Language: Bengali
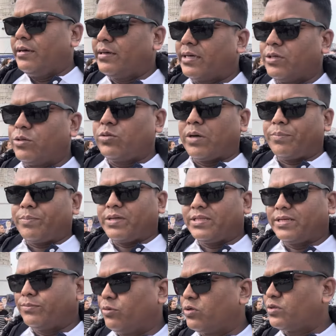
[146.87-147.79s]
কিন্তু
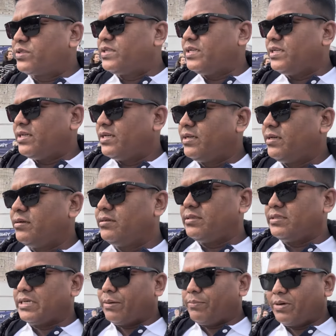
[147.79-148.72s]
আপনাদের বলছি
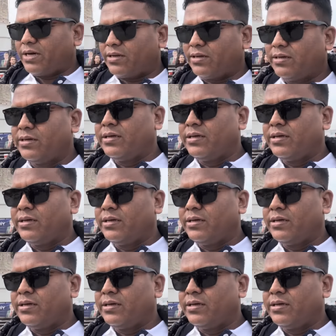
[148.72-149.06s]
যে আমার